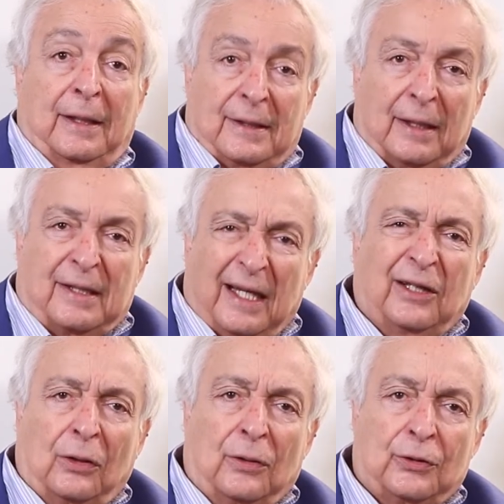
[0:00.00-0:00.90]
C'est assez
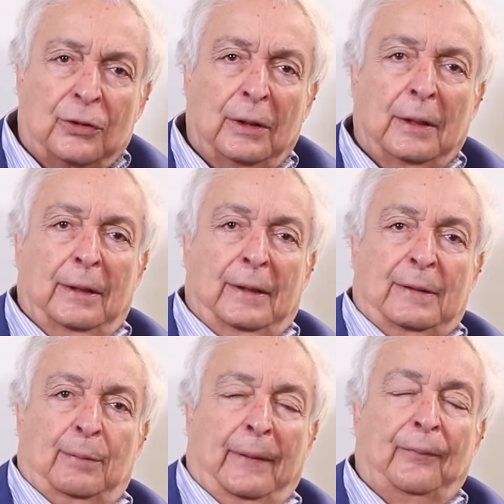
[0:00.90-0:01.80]
étrange,
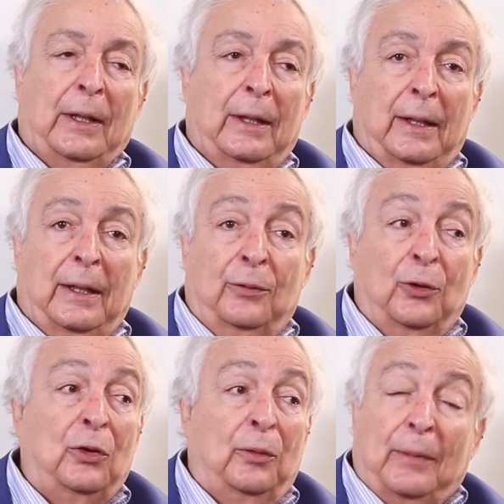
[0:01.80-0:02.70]
n'est-ce pas
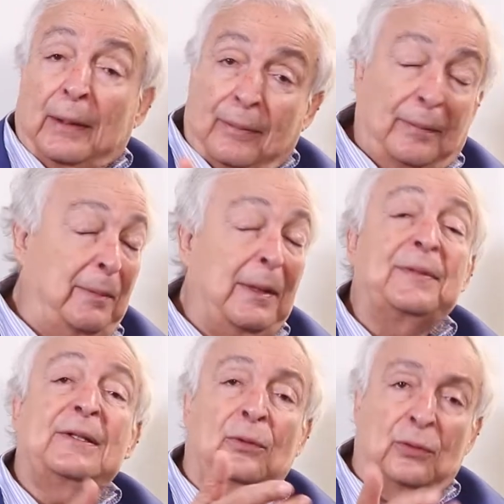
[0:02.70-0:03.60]
Mais
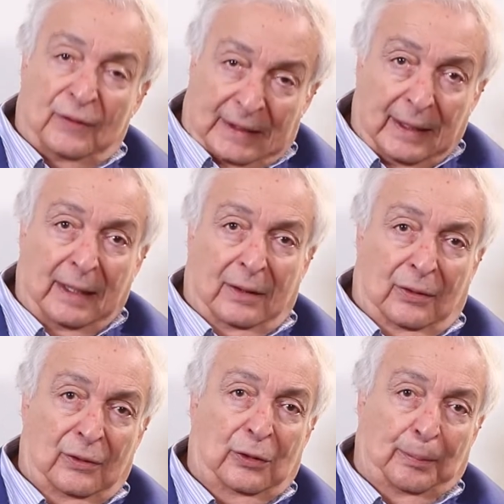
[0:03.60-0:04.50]
même si on considère
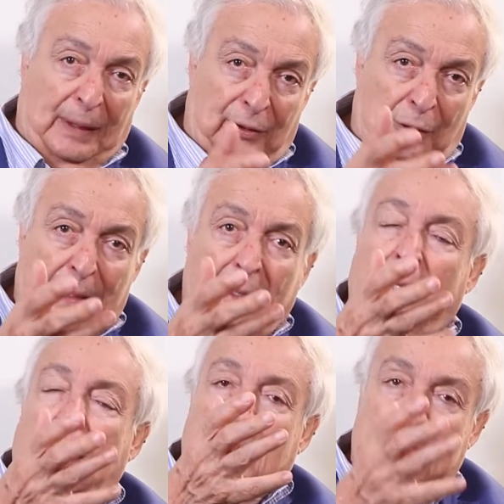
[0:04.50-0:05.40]
que ce pacte
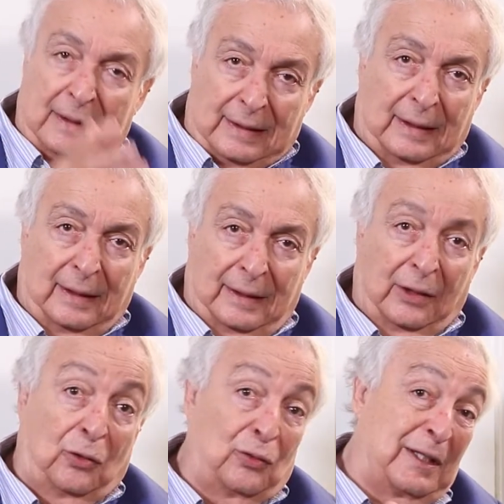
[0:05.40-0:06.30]
d'Omar a existé,
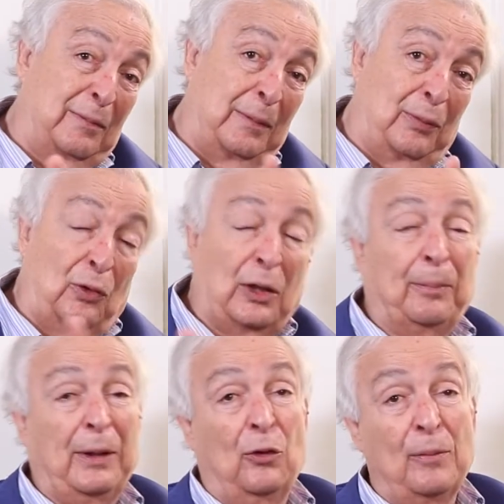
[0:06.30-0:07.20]
d'ailleurs on, on
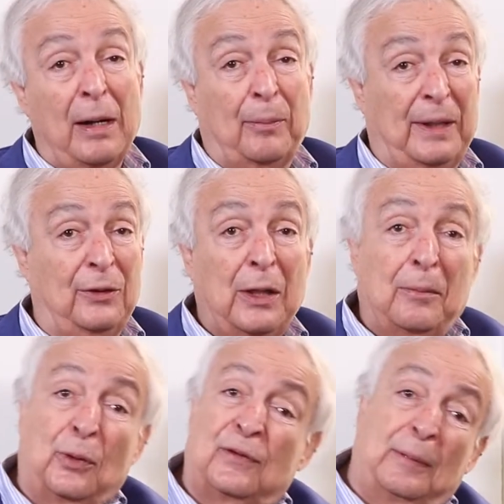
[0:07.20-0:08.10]
l'appelle Omar,
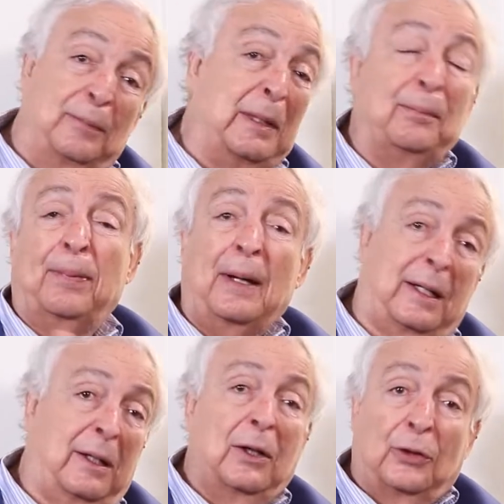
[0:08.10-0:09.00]
mais on ne sait même
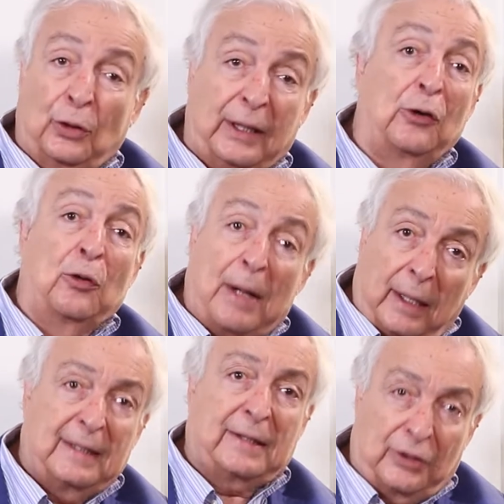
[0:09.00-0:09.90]
pas de quel
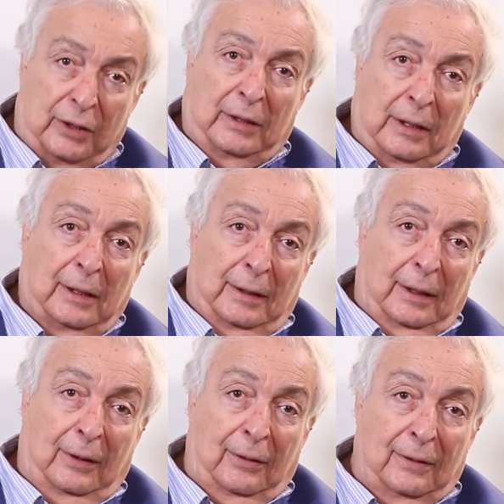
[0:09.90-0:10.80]
Omar il s'agit.
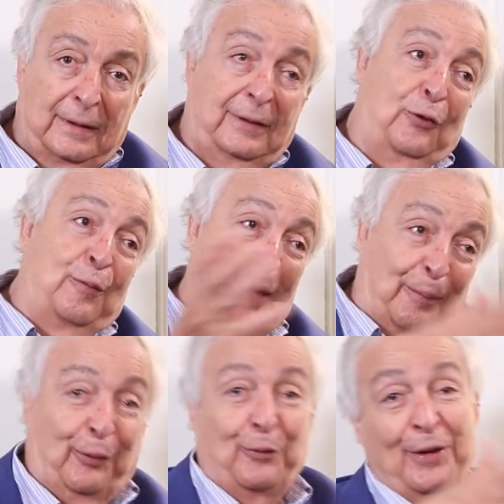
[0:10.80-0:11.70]
D'accord Si c'est
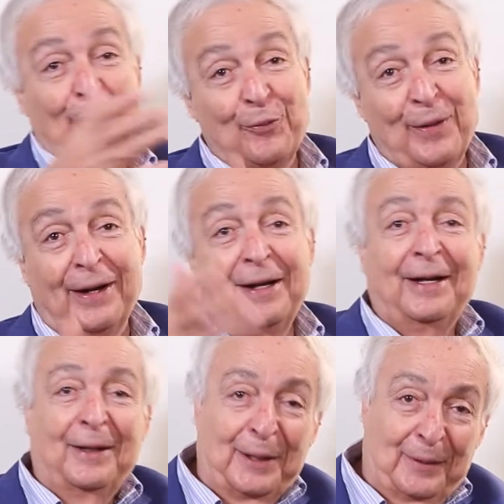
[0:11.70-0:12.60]
Omar Ier, Omar
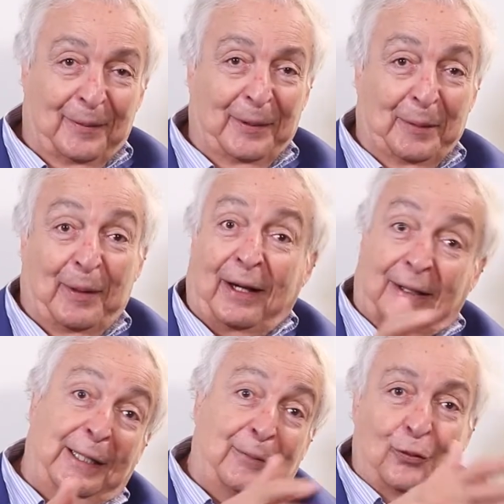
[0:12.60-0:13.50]

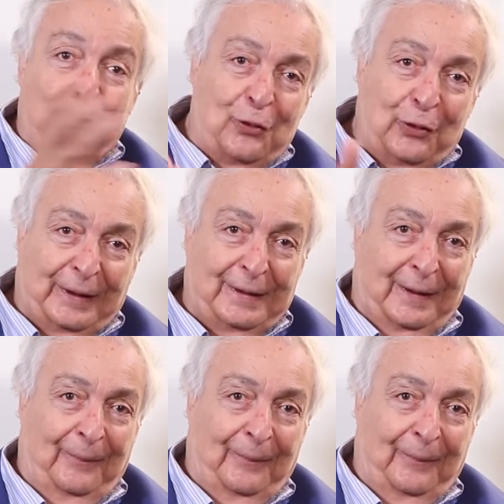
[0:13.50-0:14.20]
Ibn ou, l'autre.